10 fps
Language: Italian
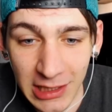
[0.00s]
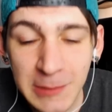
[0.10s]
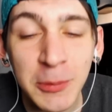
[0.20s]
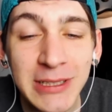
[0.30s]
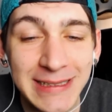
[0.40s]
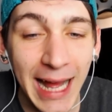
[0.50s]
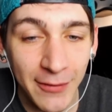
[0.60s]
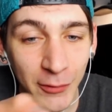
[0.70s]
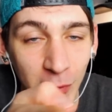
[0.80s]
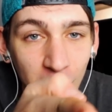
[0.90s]

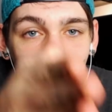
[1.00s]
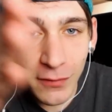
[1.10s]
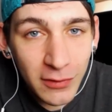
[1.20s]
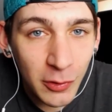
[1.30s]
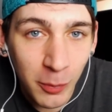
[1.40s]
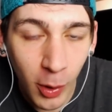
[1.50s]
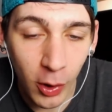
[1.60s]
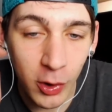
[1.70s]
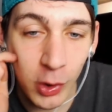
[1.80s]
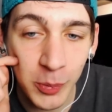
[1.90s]
spostandolo di un
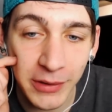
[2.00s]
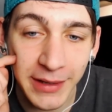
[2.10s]
blocco più a